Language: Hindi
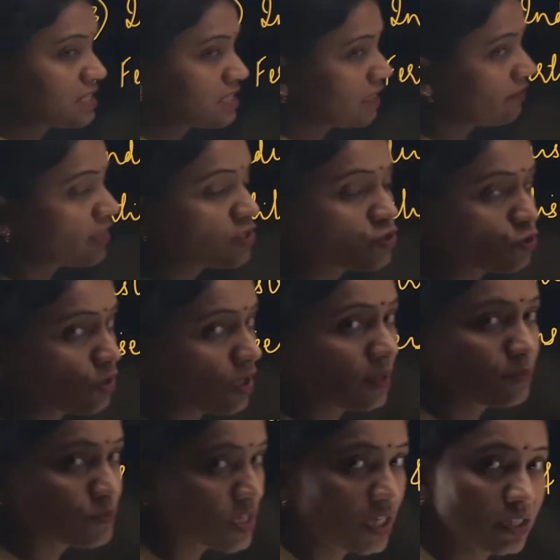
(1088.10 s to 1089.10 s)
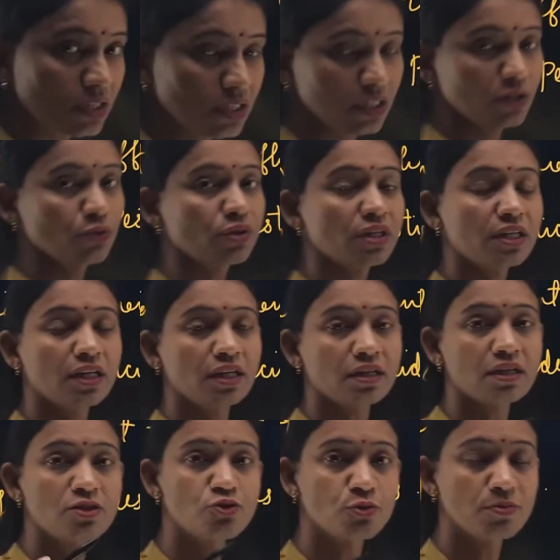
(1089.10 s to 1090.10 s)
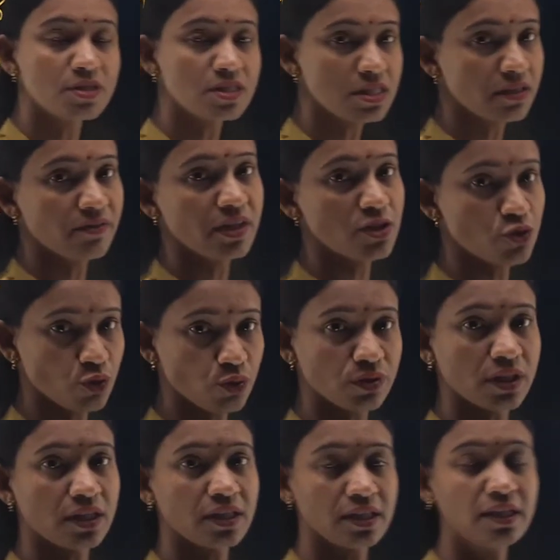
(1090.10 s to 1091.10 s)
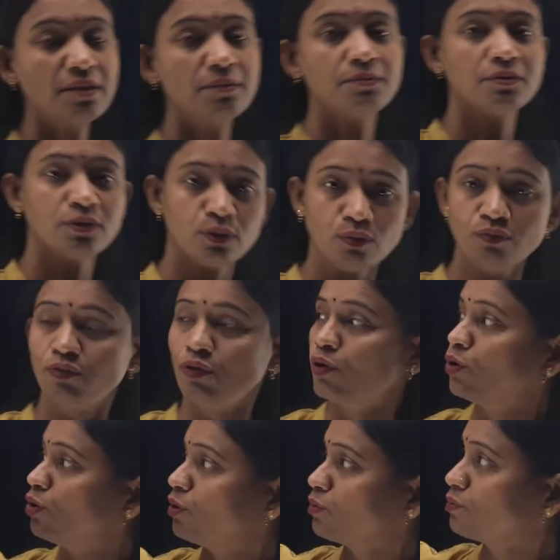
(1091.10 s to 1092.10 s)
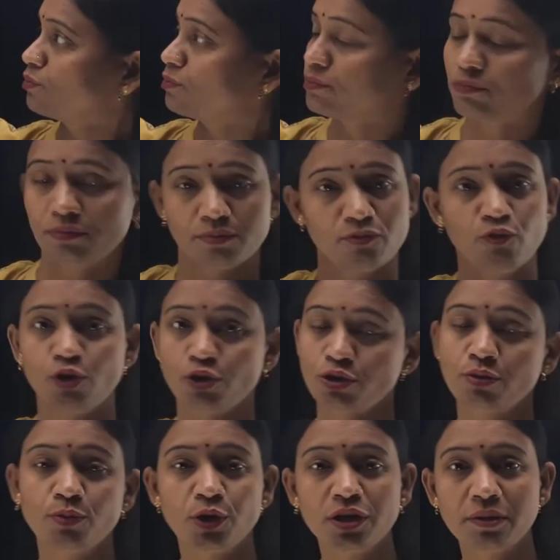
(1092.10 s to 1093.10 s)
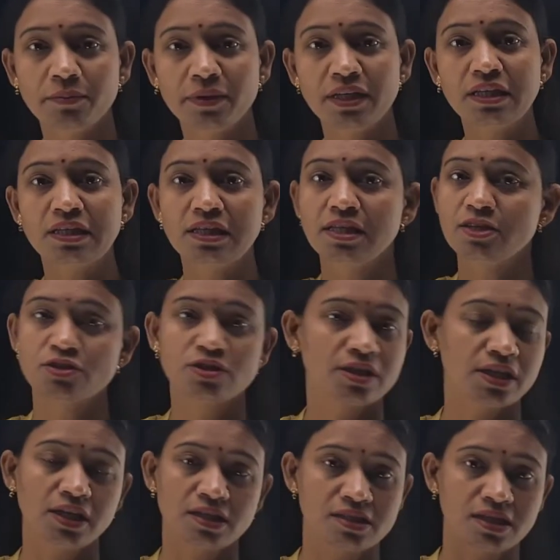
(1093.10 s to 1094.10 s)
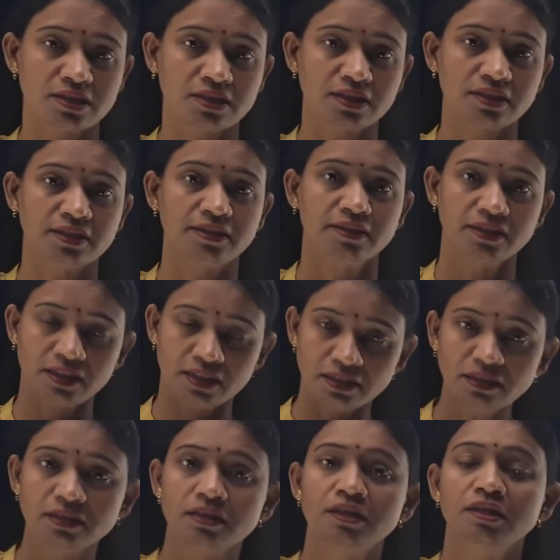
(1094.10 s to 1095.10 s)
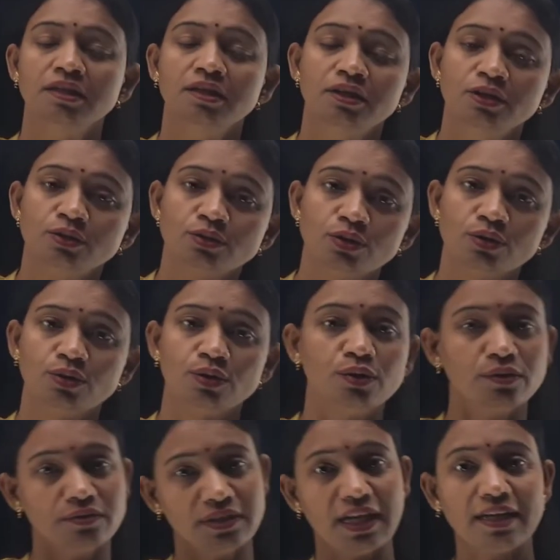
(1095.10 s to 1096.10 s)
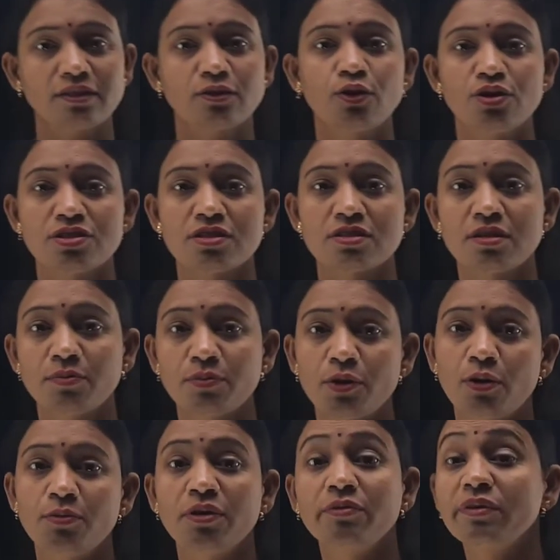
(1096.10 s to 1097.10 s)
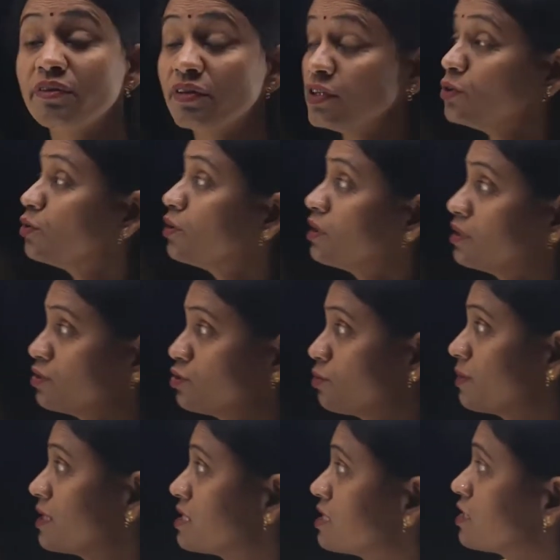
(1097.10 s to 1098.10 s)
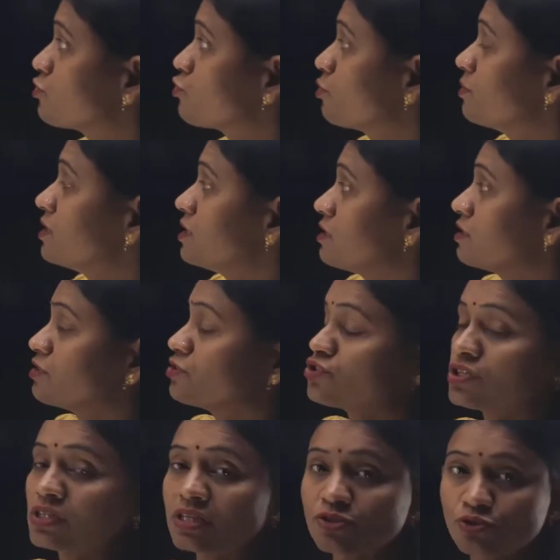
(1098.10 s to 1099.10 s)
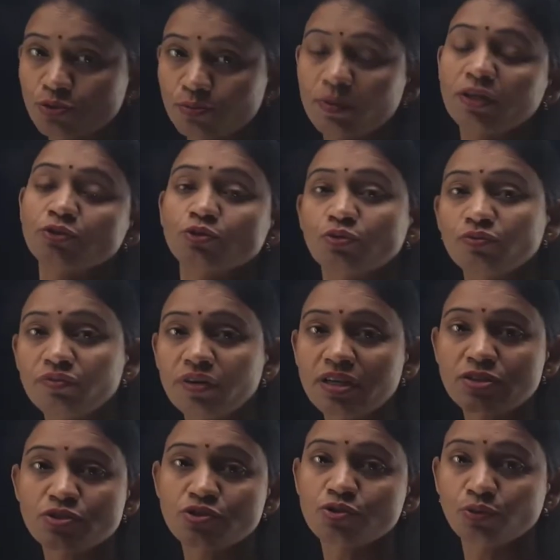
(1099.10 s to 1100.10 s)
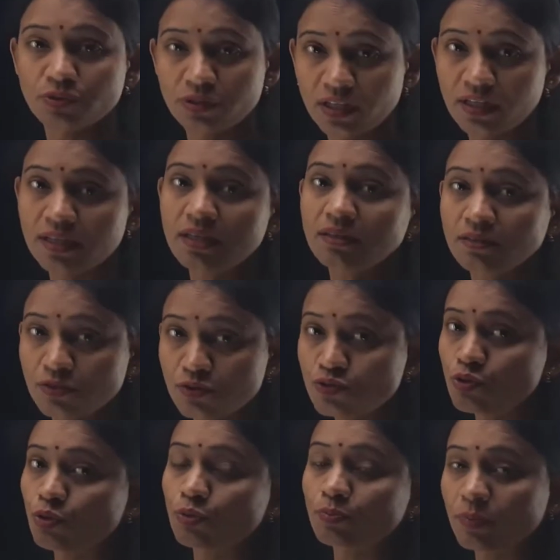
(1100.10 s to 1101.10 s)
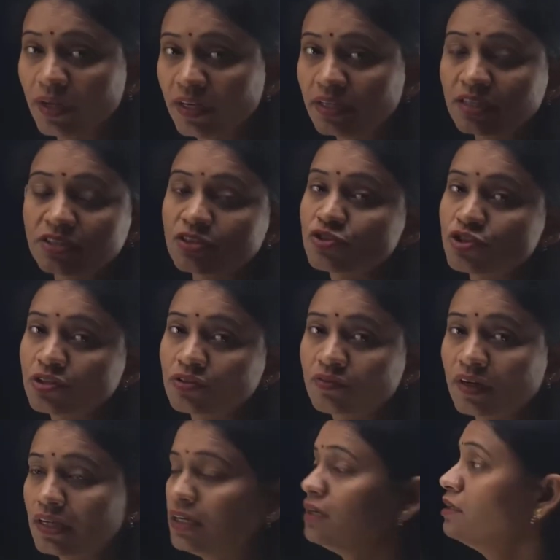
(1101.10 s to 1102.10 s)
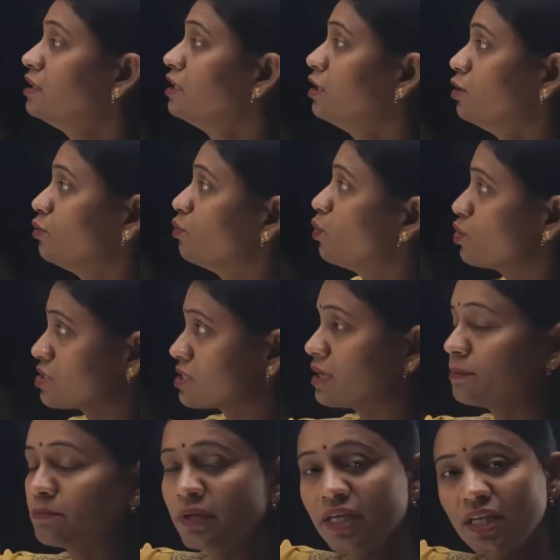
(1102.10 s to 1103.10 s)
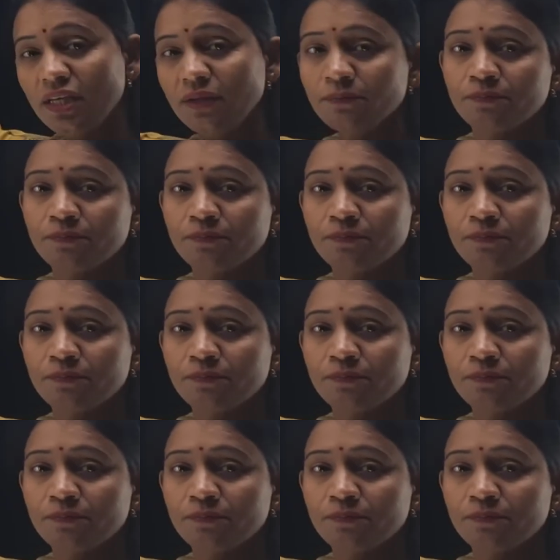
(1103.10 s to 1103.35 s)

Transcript: सीवेज तो आप जानते ही हो कि घर का जो भी सीवेज होता है वो वाटर बॉडी में ही रिलीज किया जाता है है ना तो दैट कॉज इज द प्रॉब्लम इवन डोमेस्टिक जो भी डिटर्जेंट के जो बाथरूम वेस्ट्स होते हैं सोप एंड डिटर्जेंट वाला वो सब भी